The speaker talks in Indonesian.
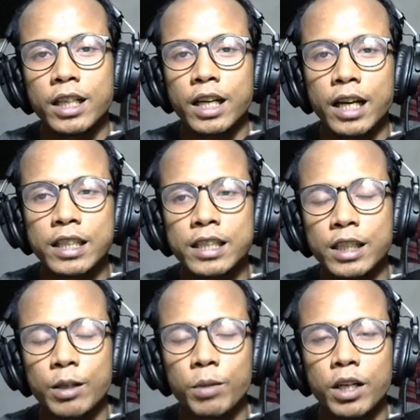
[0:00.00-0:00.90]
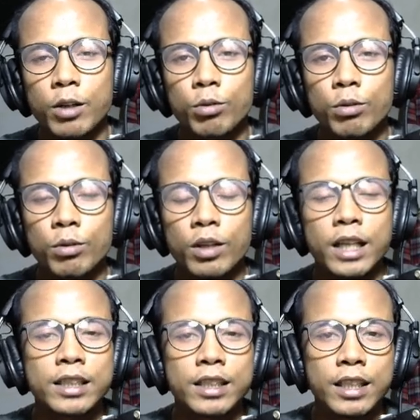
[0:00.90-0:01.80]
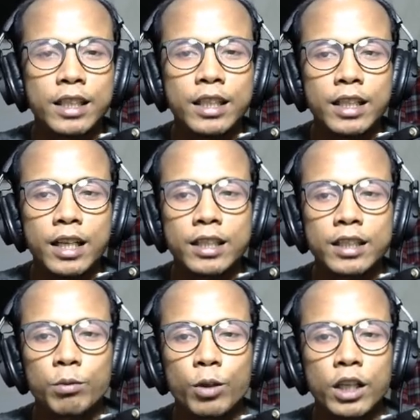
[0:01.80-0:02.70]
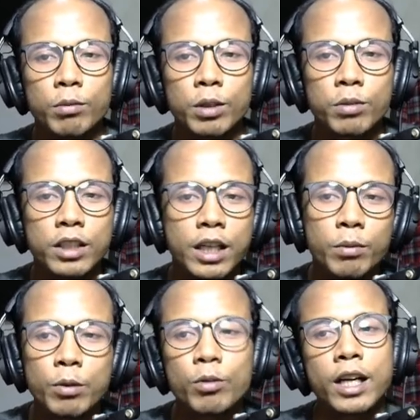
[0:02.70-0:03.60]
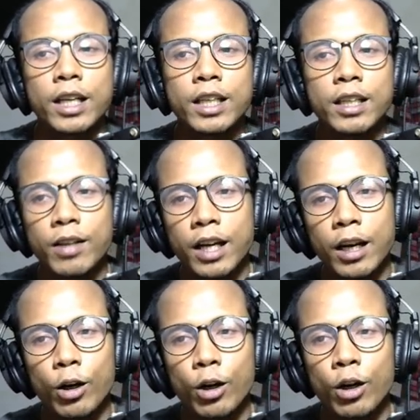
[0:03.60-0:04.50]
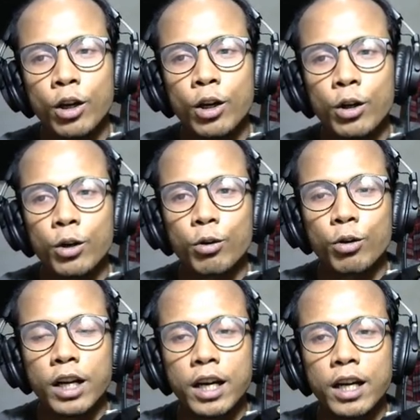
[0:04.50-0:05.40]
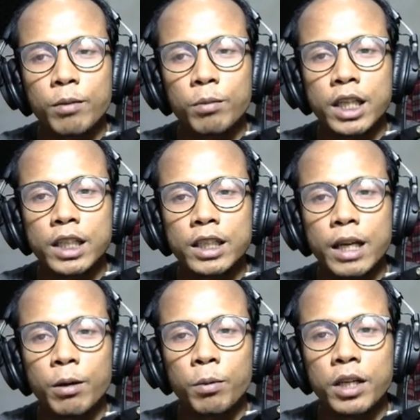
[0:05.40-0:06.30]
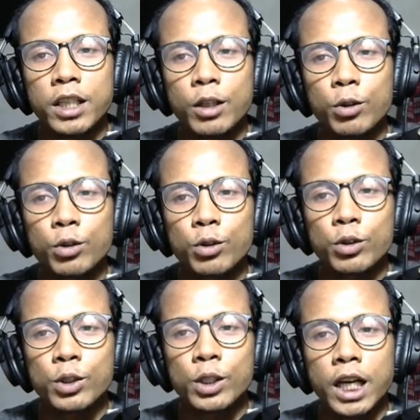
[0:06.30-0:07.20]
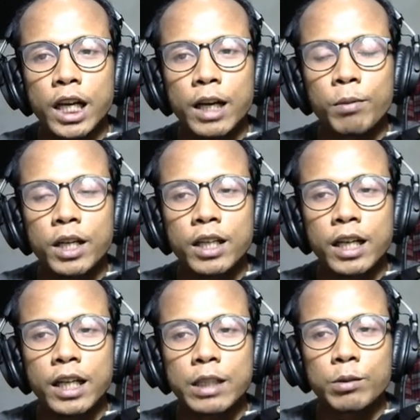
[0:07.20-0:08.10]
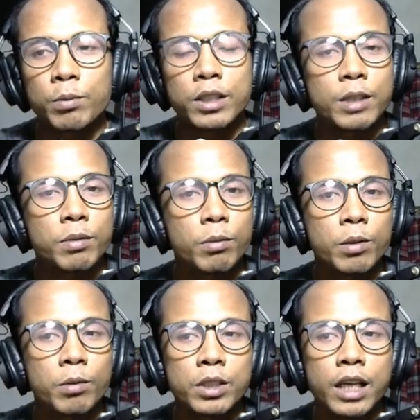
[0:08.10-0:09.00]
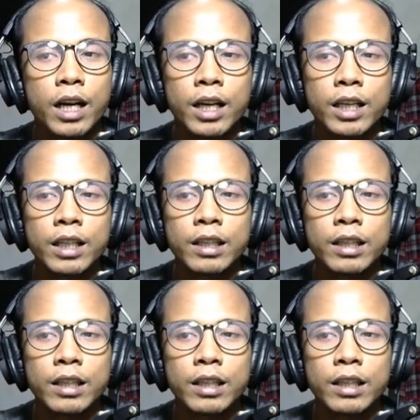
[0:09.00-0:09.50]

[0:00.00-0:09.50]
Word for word: kelas terbaru Last Day dan semoga teman-teman tidak bingung lagi. Kalau kurang mengerti apa bedanya kursus yang lama dengan kelas membership, teman-teman bisa klik